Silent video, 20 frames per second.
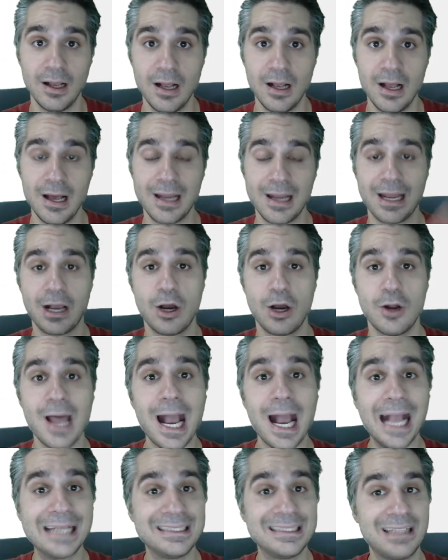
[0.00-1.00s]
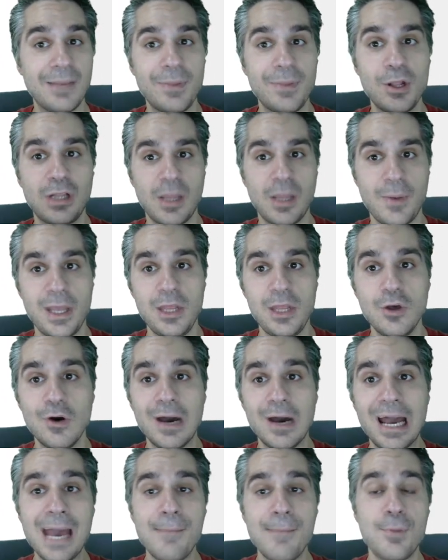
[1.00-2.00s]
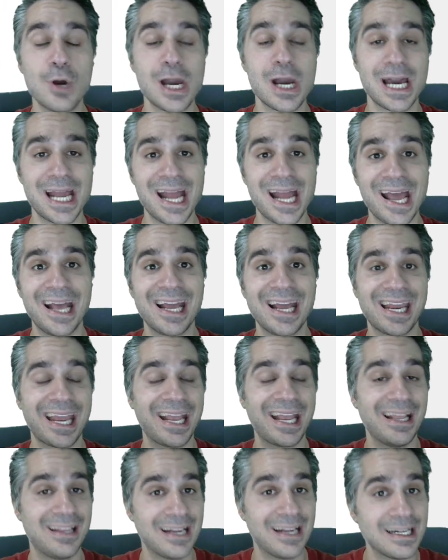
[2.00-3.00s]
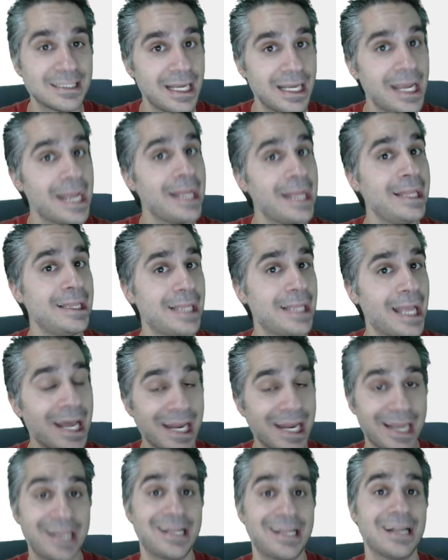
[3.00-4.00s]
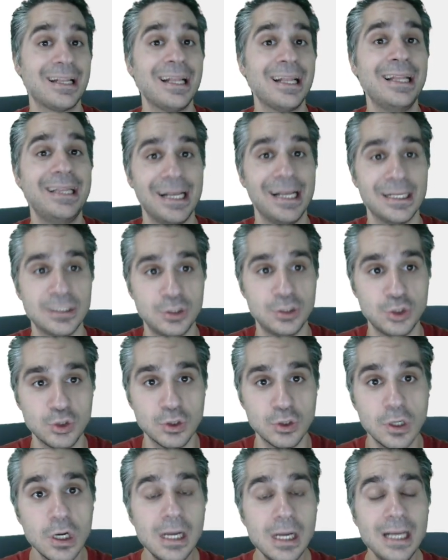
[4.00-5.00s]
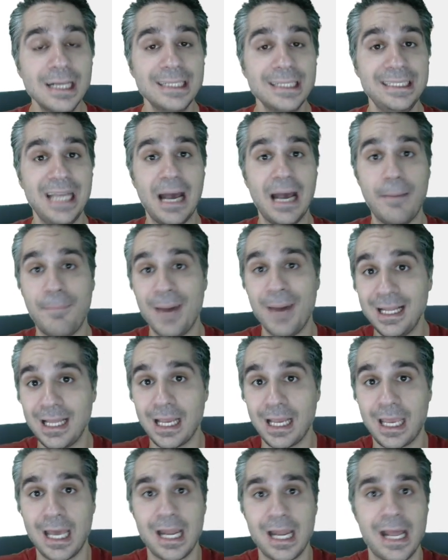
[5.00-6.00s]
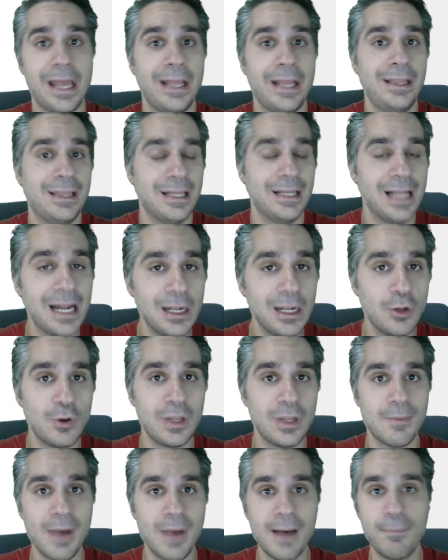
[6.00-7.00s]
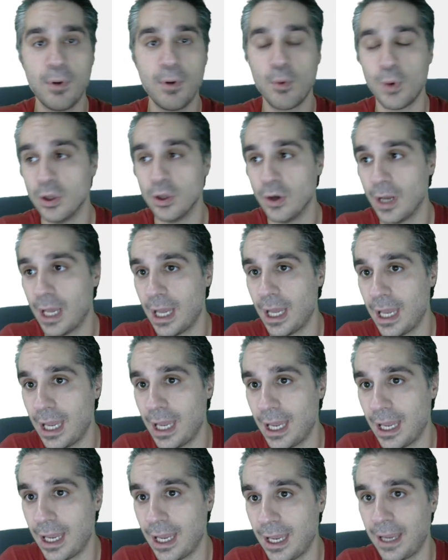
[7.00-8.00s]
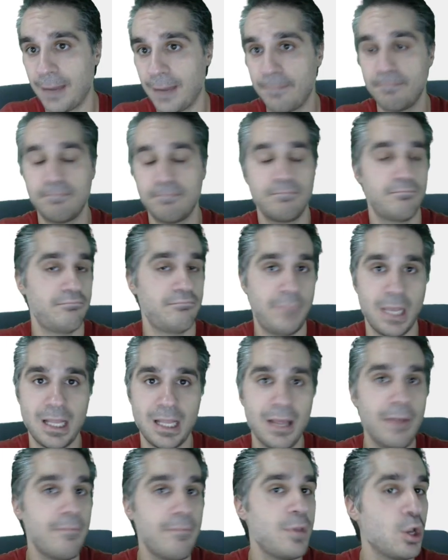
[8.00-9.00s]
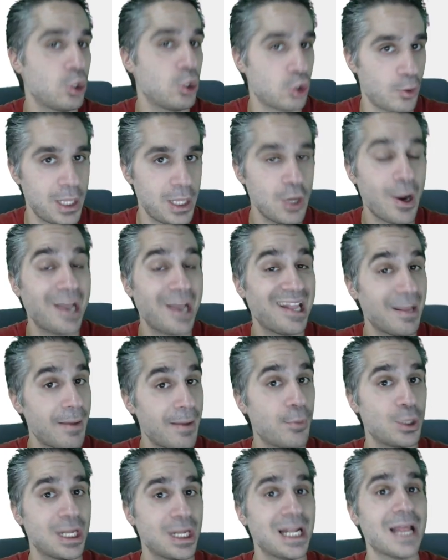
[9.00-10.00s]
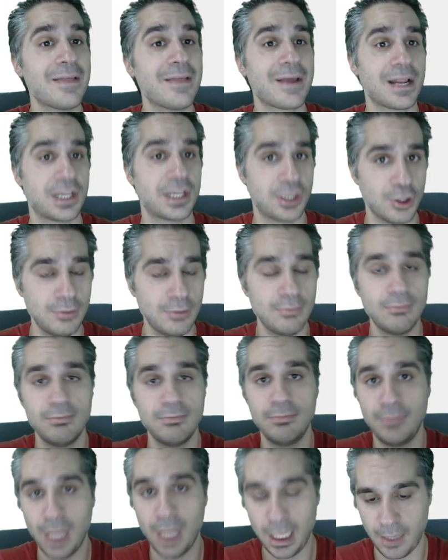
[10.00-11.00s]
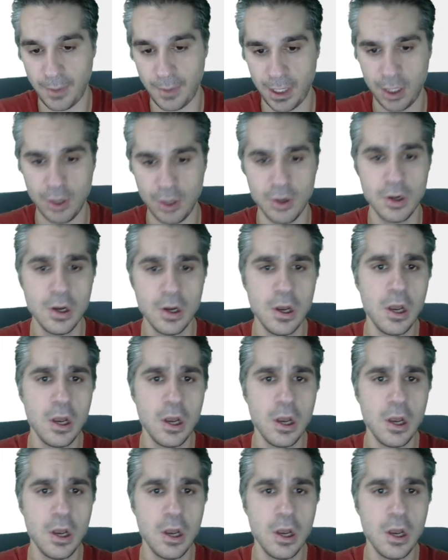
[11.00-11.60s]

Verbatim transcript: Recordad que si estás viendo este vídeo es porque quieres registrarse en, eh, en en Tianju. Si aparte quieres instalarlo y demás, pues bueno, eh, Viene mi otro vídeo que también pondré la descripción de este vídeo.